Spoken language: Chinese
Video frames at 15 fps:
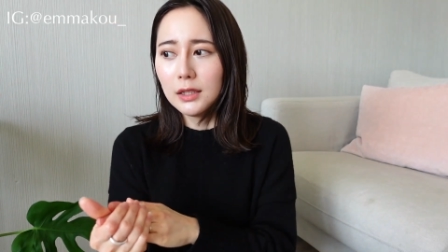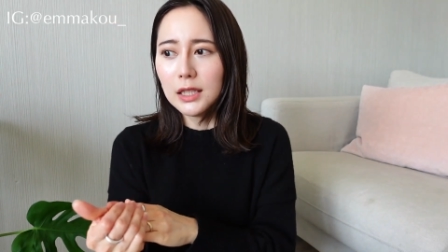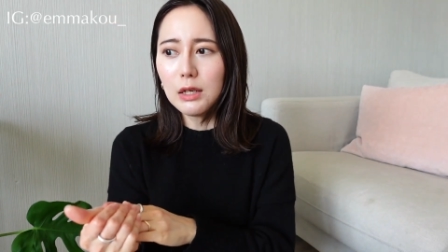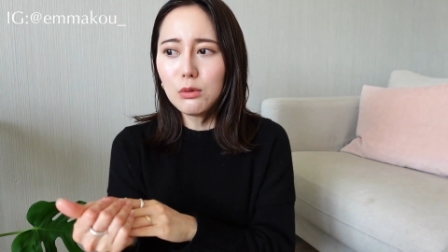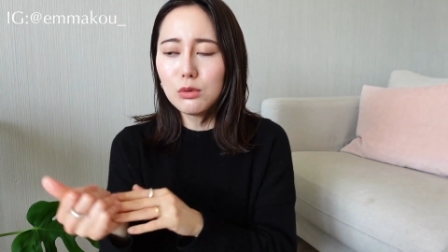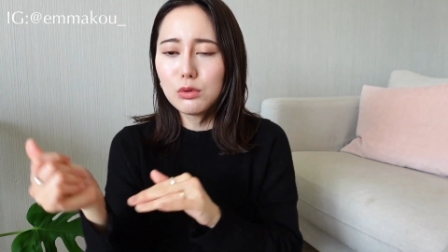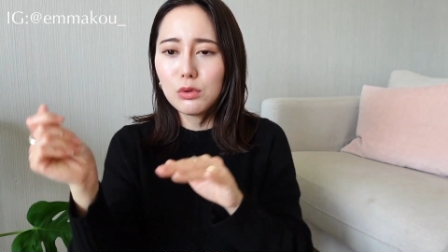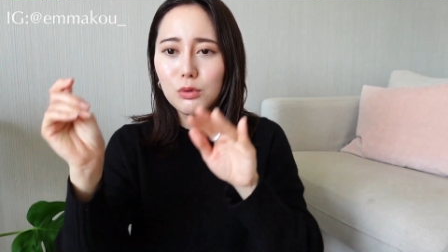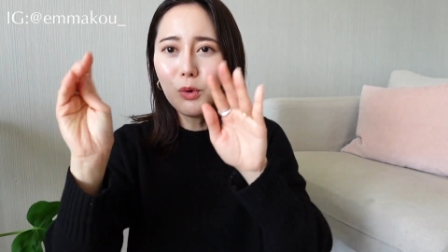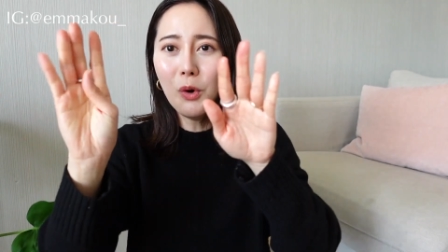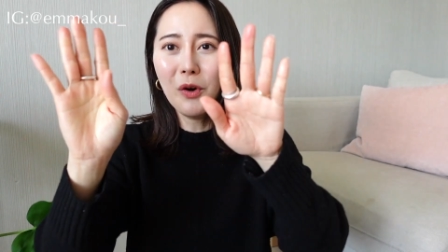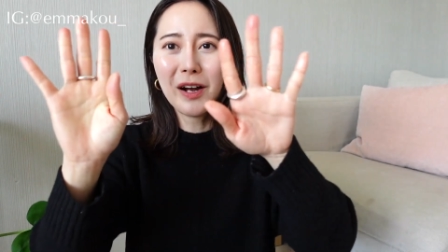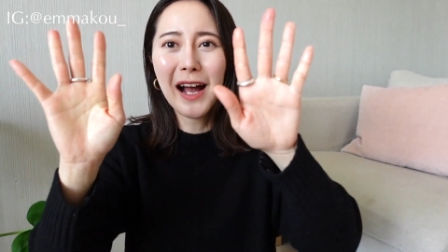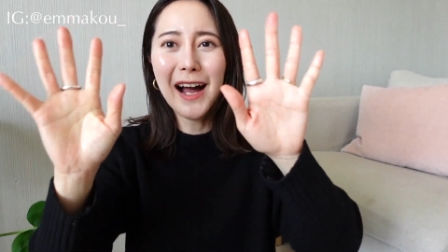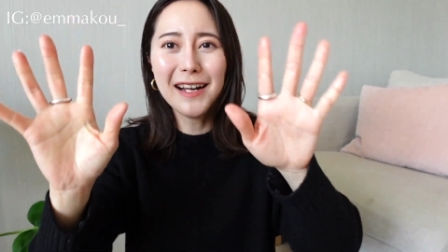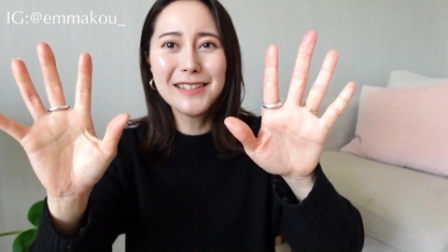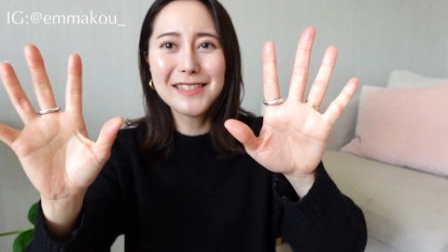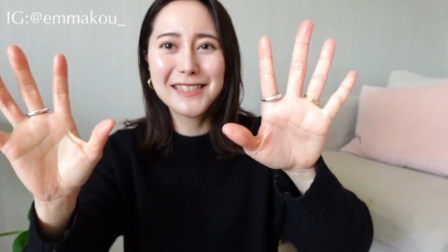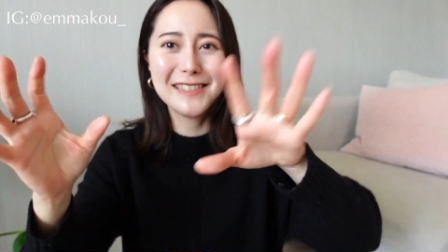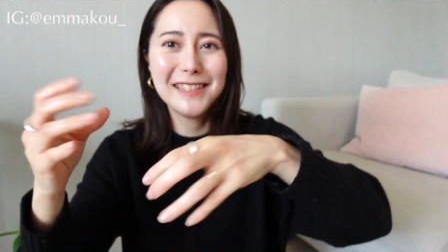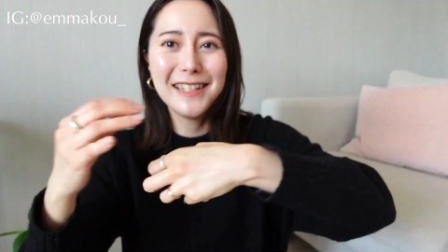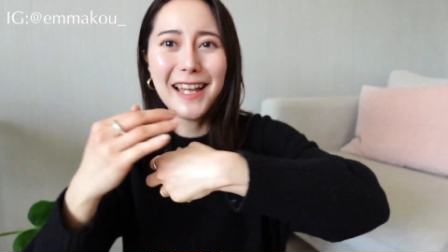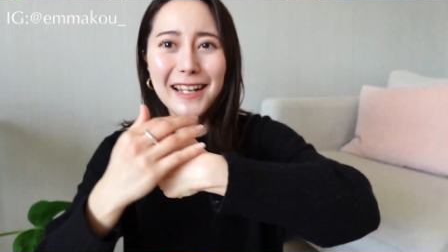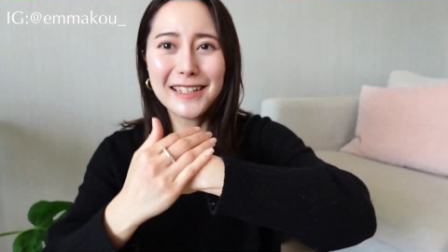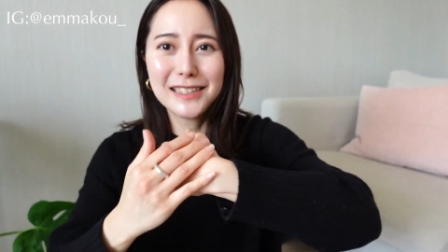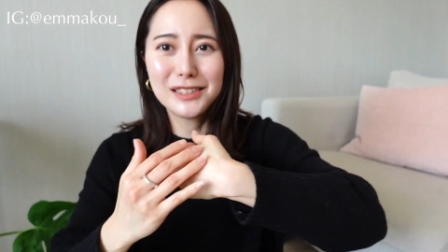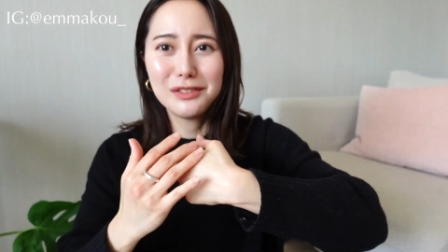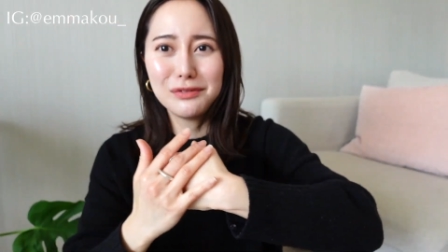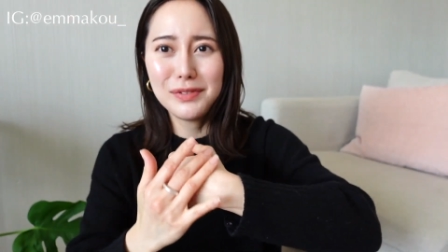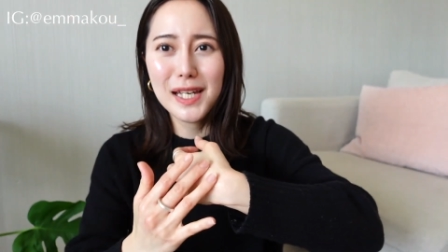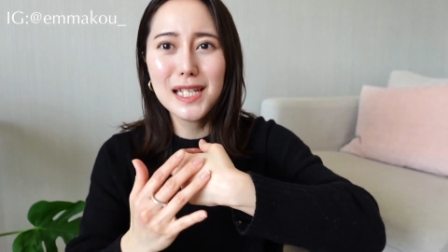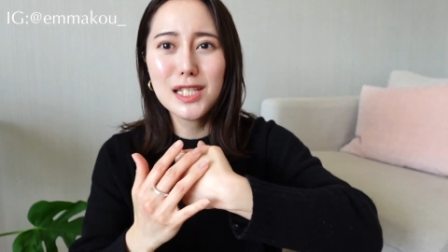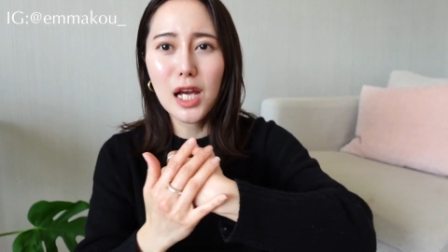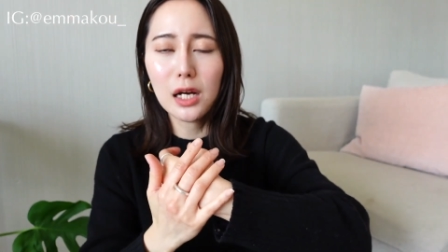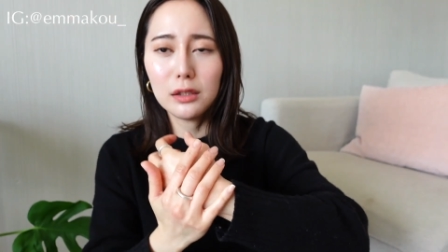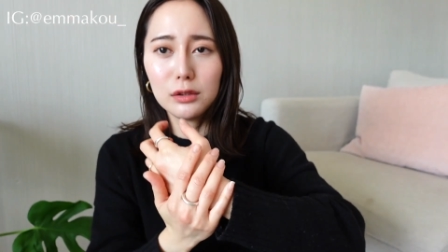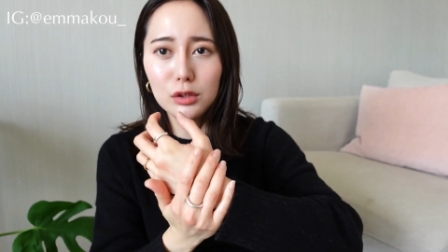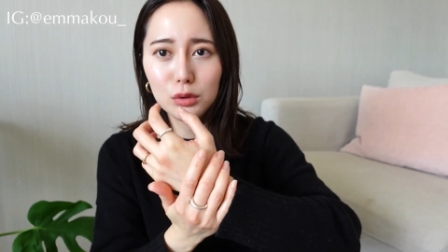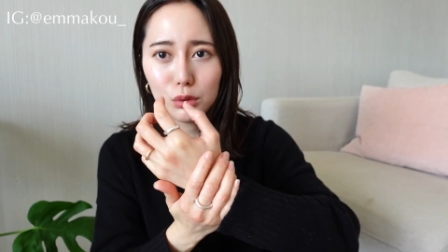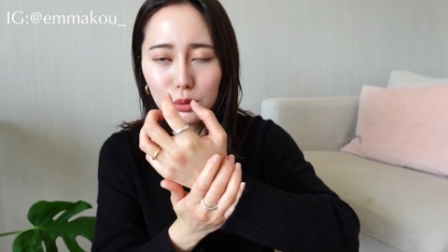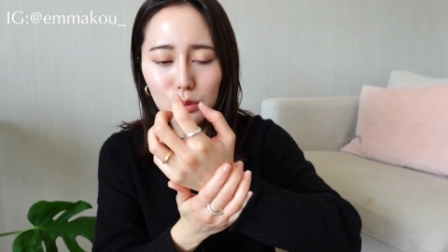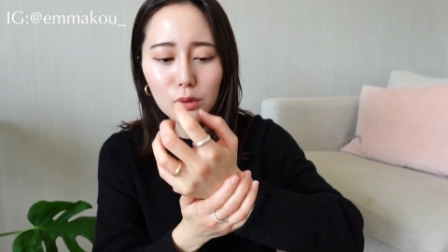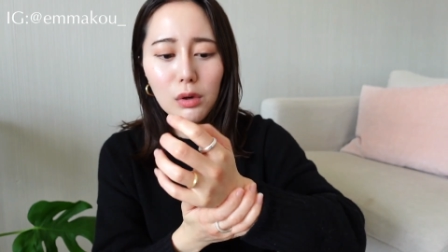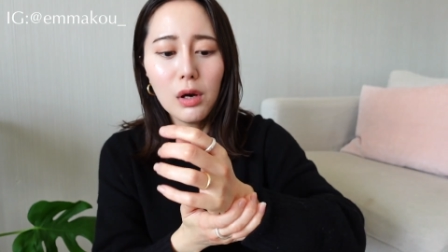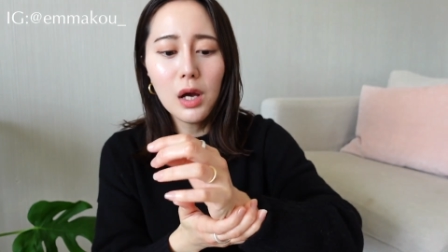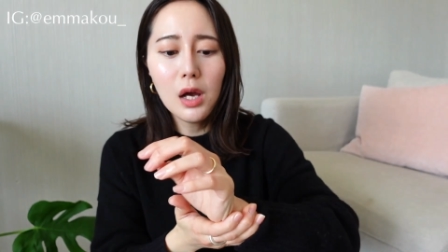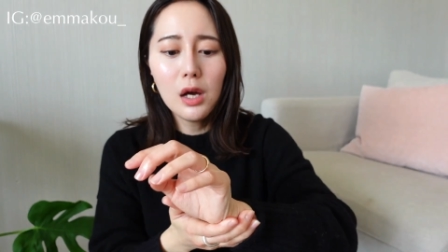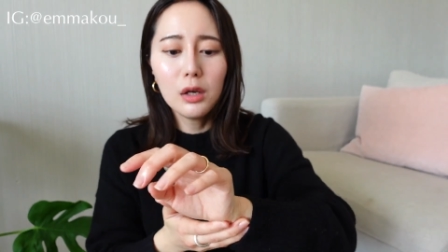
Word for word: 那我觉得我刚刚挤的量可能非常的多，